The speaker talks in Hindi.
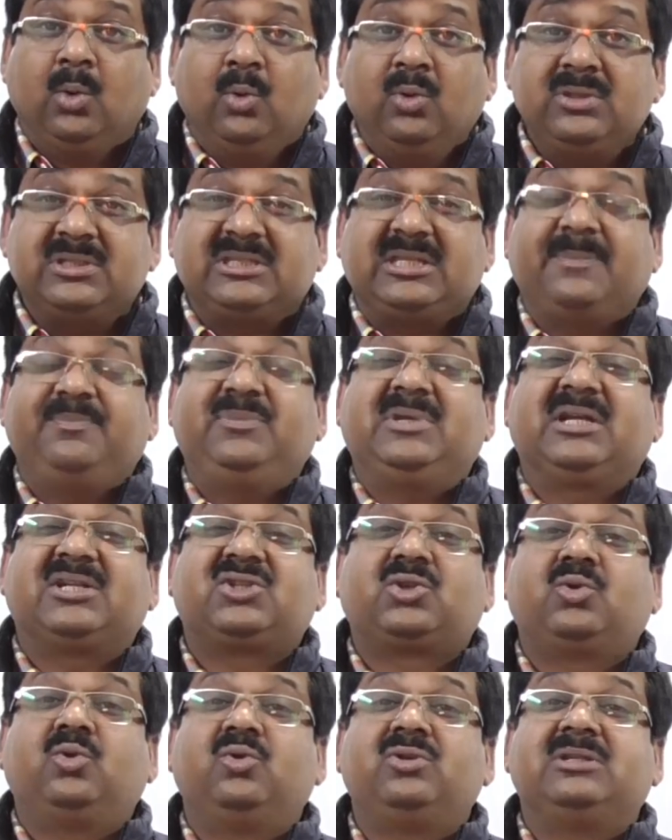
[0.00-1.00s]
उन
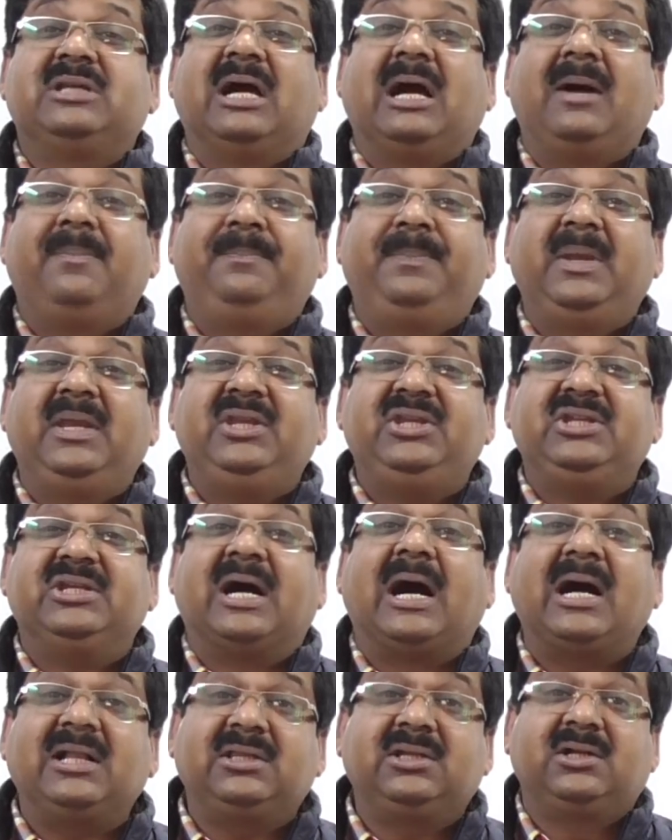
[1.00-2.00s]
सब्जेक्ट्स को जहाँ पे
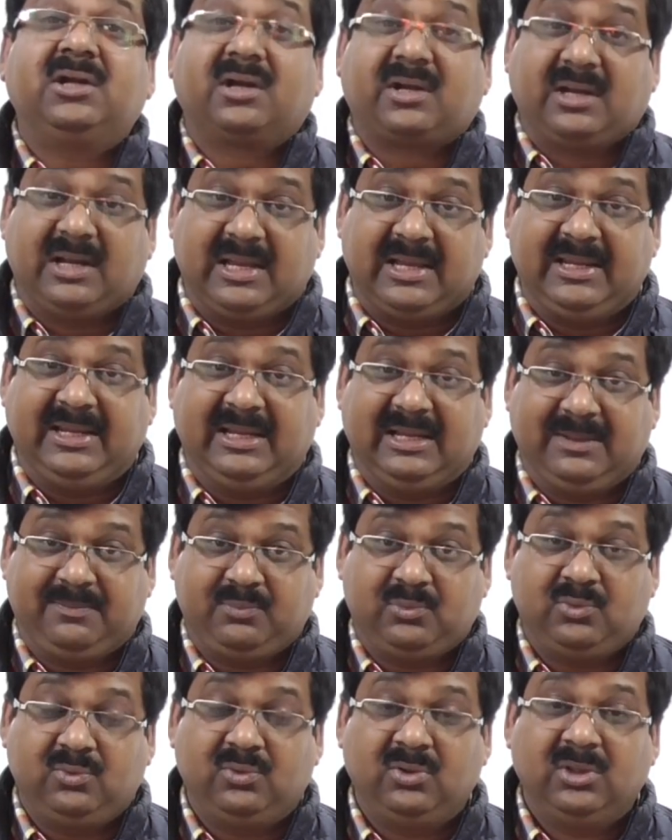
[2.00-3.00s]
याद करना है
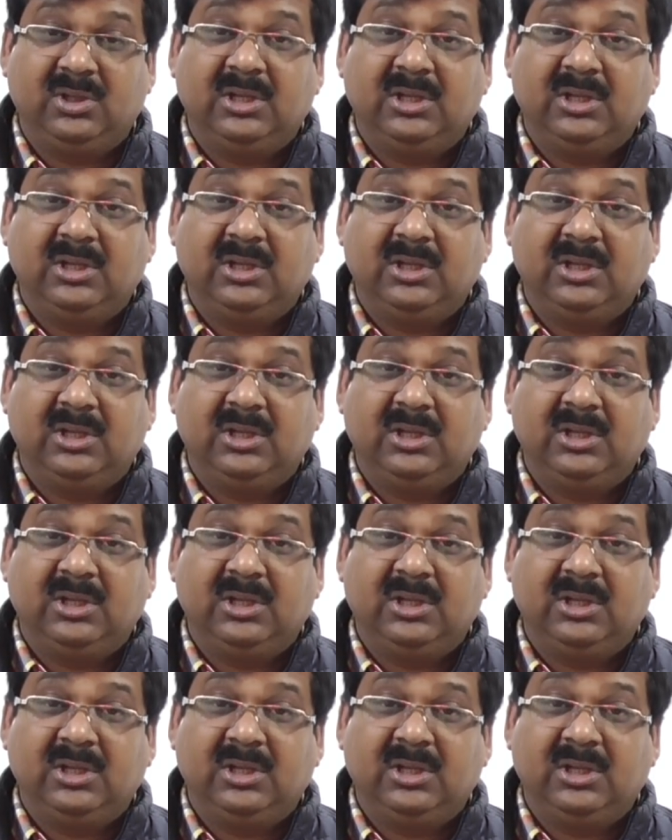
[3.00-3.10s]
आपको